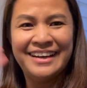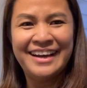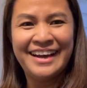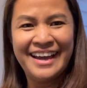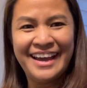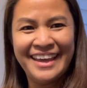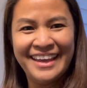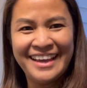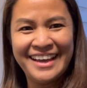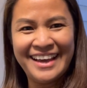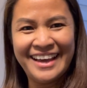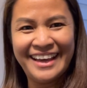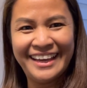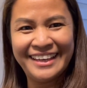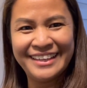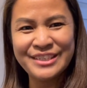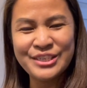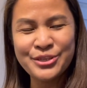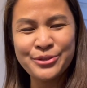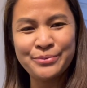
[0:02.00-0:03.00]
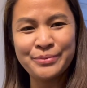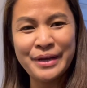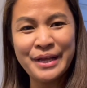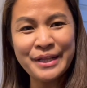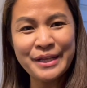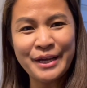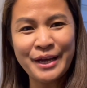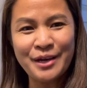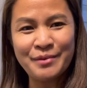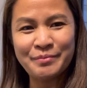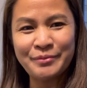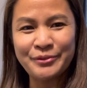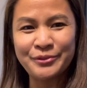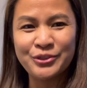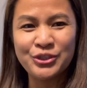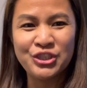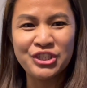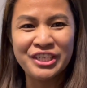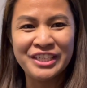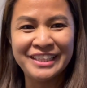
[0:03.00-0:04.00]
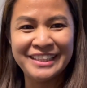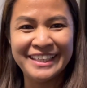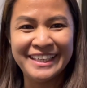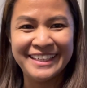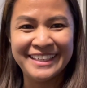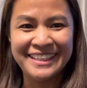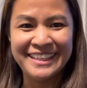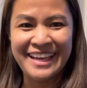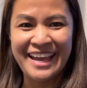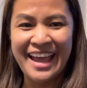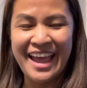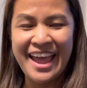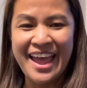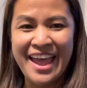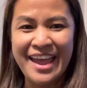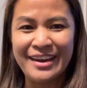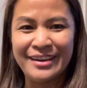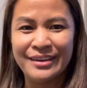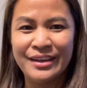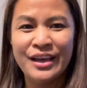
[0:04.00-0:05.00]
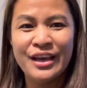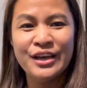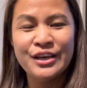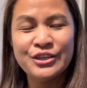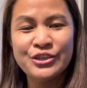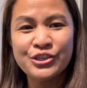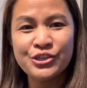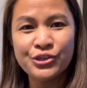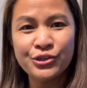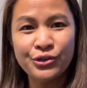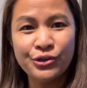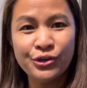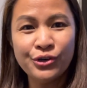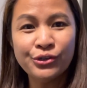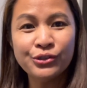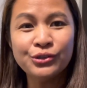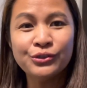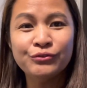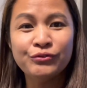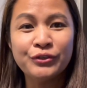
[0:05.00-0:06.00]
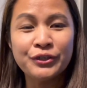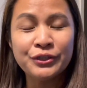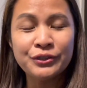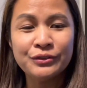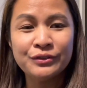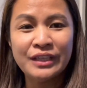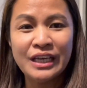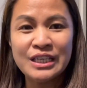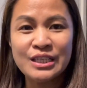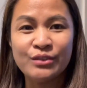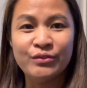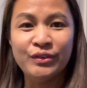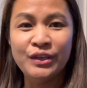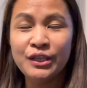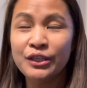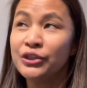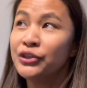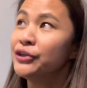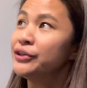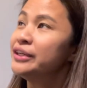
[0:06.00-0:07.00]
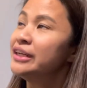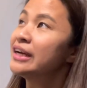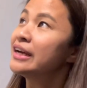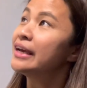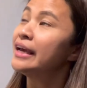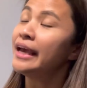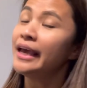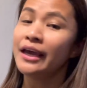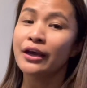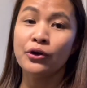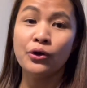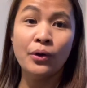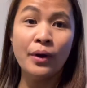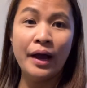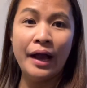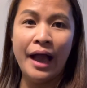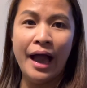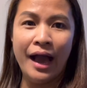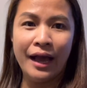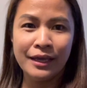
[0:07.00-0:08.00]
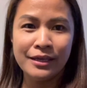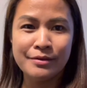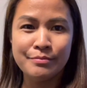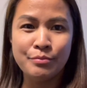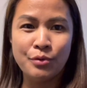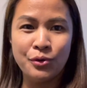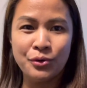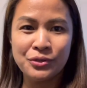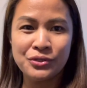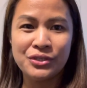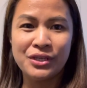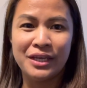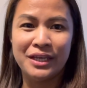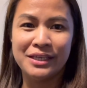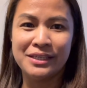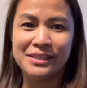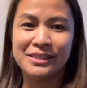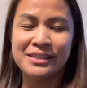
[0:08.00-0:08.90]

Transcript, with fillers: Hi guys! Welcome to Jill in Plan. So, for today's video, nag-echo ang aking boses.